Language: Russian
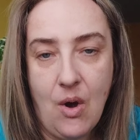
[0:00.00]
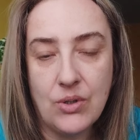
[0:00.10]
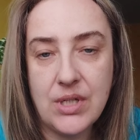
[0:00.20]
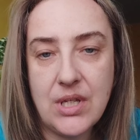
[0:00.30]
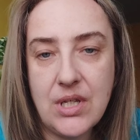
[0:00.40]

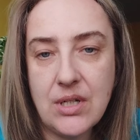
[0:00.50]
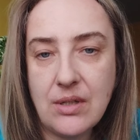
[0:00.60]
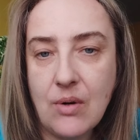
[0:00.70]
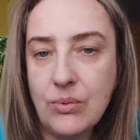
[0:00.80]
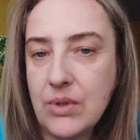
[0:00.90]
он содержит
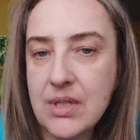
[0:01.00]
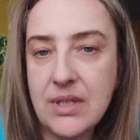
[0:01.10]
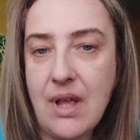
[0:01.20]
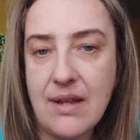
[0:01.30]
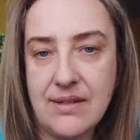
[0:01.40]
какую-то
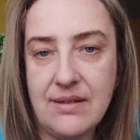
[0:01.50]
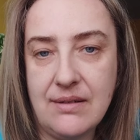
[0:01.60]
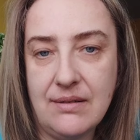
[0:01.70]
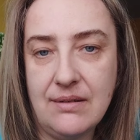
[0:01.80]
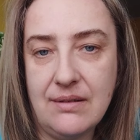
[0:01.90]

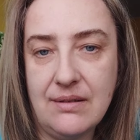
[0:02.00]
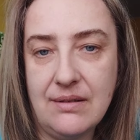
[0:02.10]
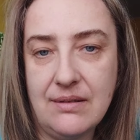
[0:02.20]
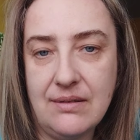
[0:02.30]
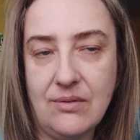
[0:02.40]
сласть,
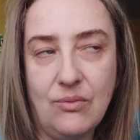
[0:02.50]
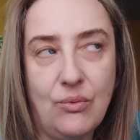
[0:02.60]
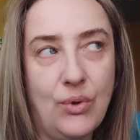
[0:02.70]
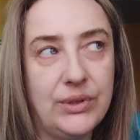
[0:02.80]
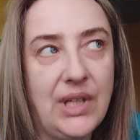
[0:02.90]

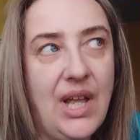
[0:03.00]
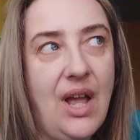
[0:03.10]
вот.